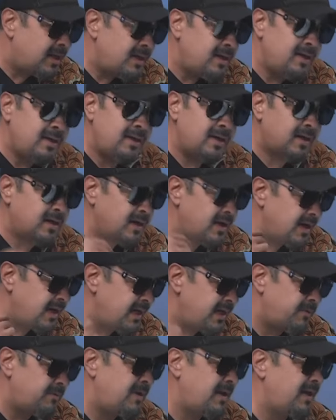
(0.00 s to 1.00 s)

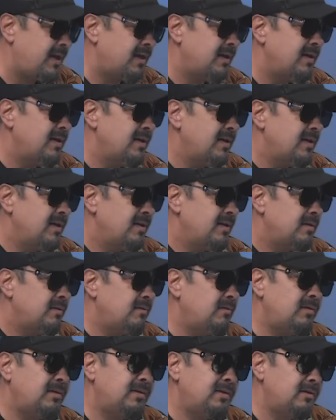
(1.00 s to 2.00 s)
increíble.
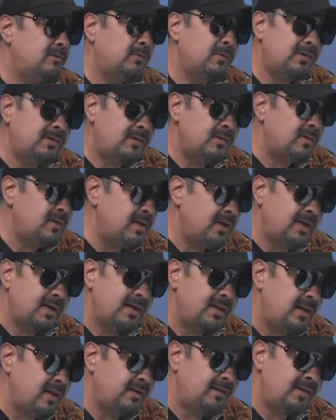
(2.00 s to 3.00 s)
Entonces es cuestión de
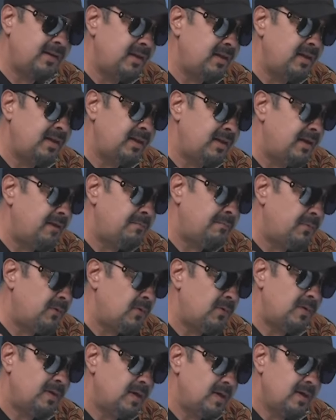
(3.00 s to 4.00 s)
que se le dé
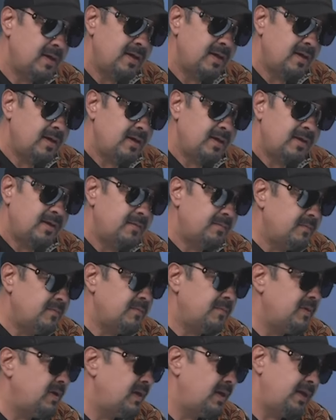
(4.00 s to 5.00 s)
tiempo. Sí,
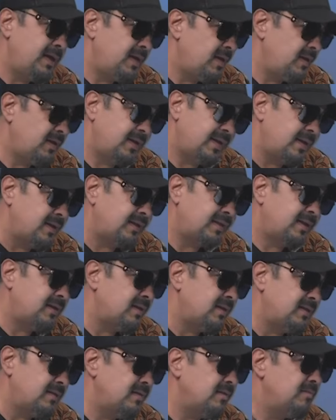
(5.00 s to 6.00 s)
claro. Y, se vaya
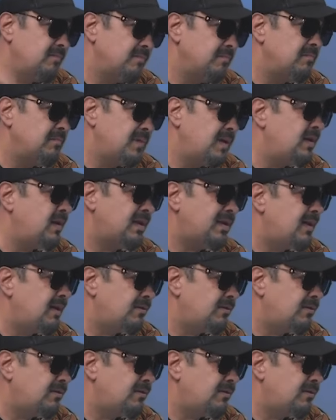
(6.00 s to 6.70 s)
acomodando. Y tendrá